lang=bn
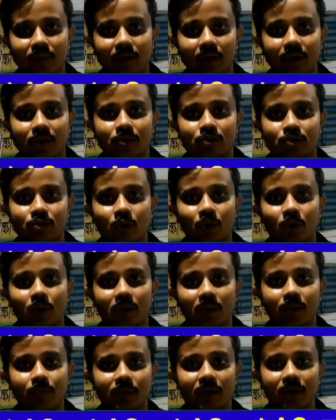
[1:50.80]
আমরা
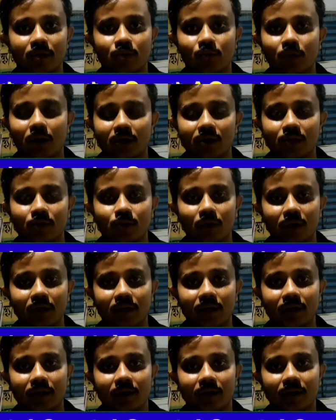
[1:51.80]
সকলের প্রায় দুয়ারে
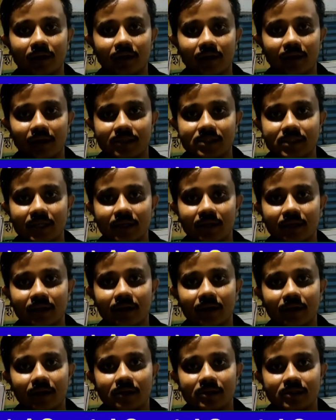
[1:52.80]
দুয়ারে এসে
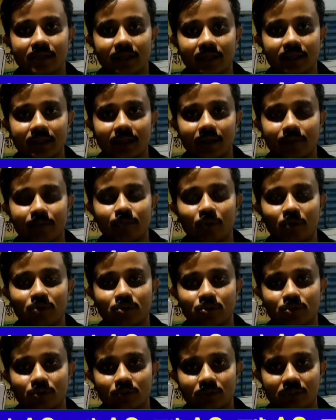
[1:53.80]
সেই
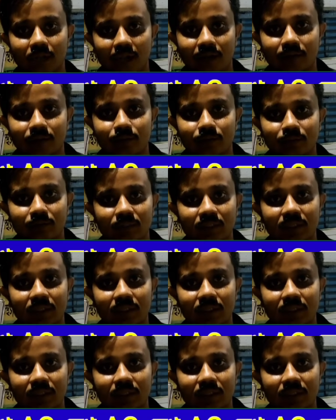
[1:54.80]
বস্ত্র ত্রাণ